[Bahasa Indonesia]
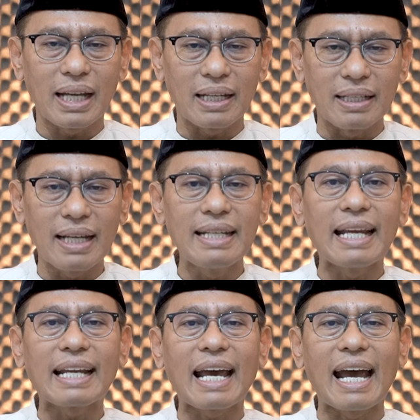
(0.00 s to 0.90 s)
Anda
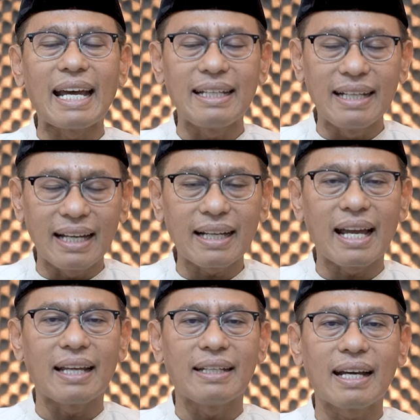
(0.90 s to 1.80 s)
dan kadar
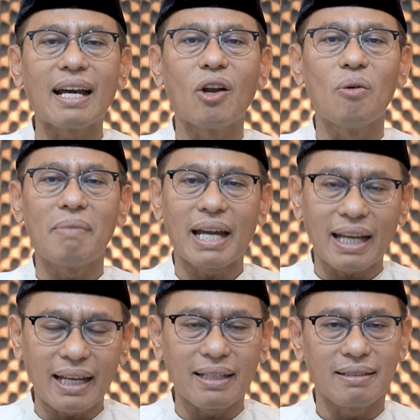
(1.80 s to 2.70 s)
Anda kalau
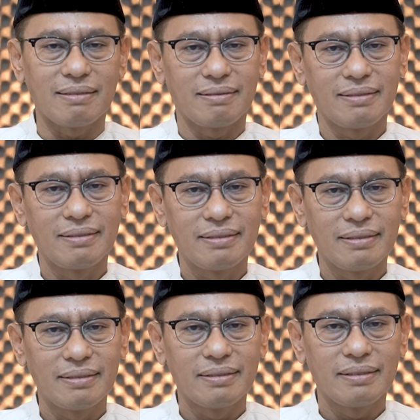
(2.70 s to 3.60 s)
makan.
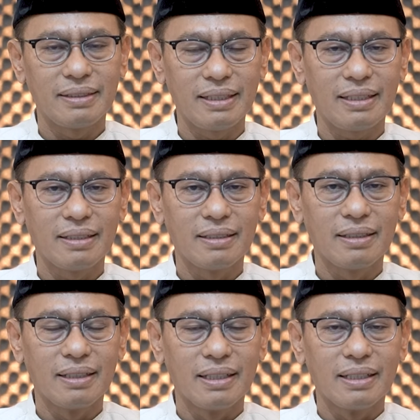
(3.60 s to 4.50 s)
Ya.
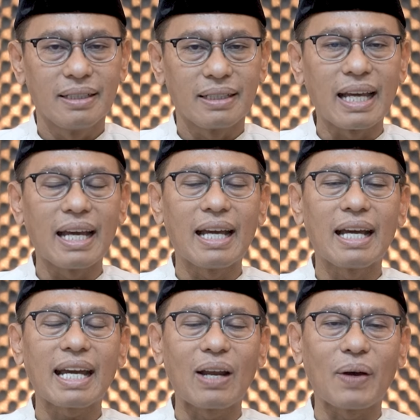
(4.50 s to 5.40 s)

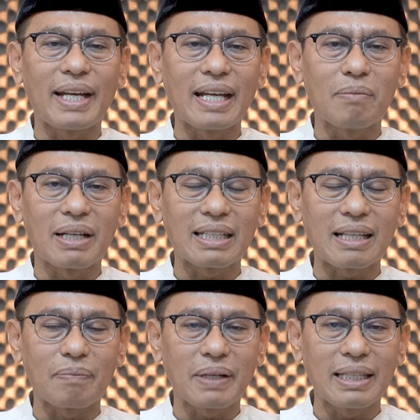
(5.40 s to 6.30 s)
Nah, kalau ada yang
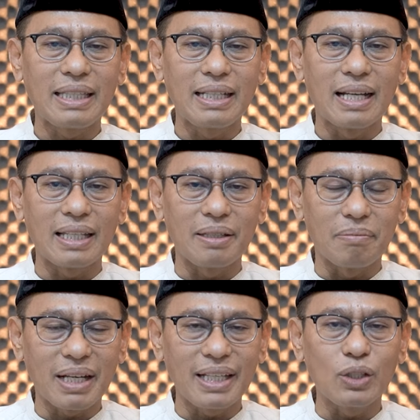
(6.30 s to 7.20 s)
menetapkan 35
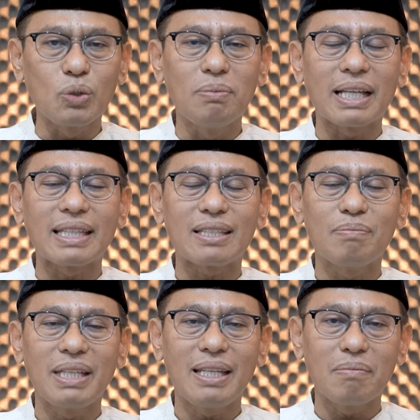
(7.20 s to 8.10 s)
itu batas
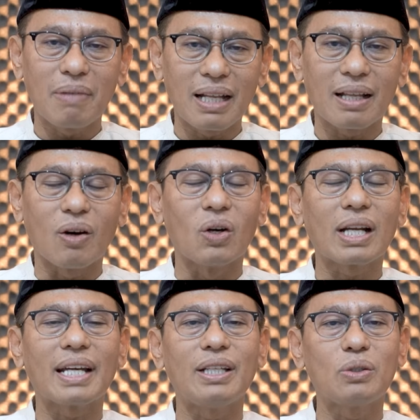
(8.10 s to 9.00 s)
minimal
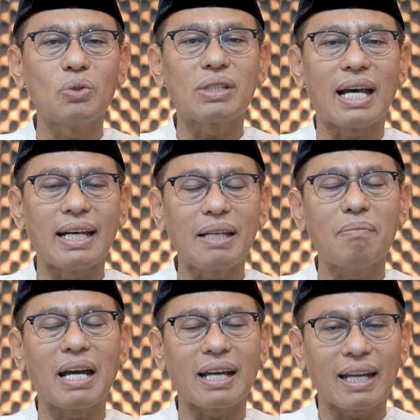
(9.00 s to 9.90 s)
orang itu sehari
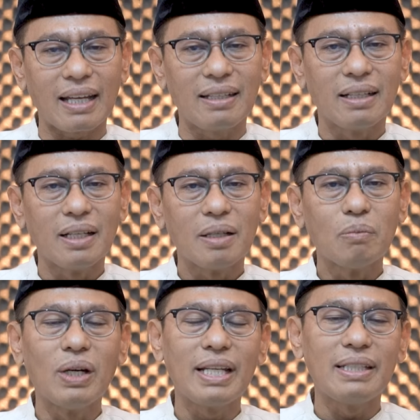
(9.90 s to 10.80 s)
makan
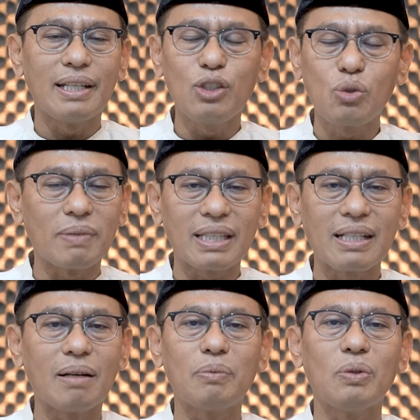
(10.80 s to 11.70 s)
boleh jadi cuma
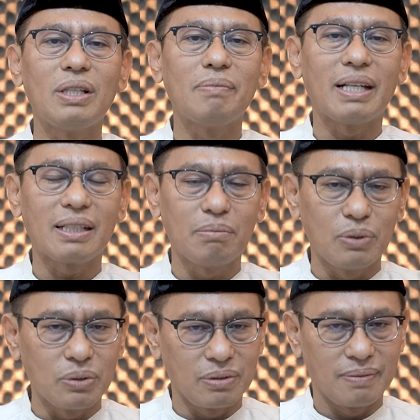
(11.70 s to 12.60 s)
lima
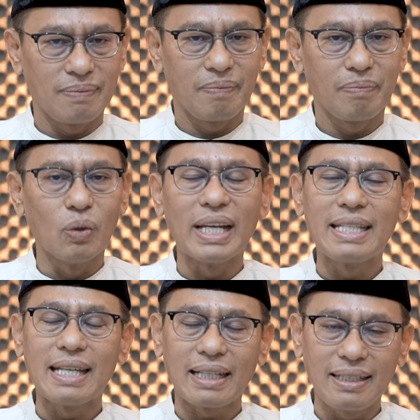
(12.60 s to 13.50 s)
ribu.
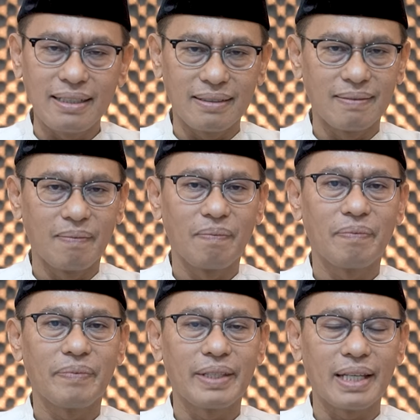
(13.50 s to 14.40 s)
Boleh jadi.
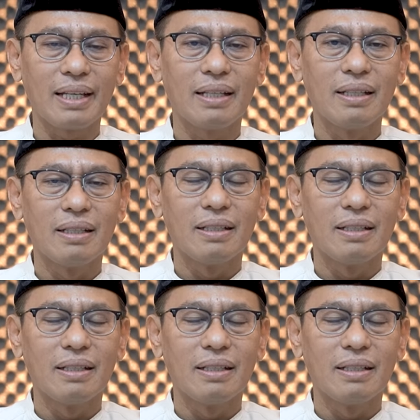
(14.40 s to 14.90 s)
Ya.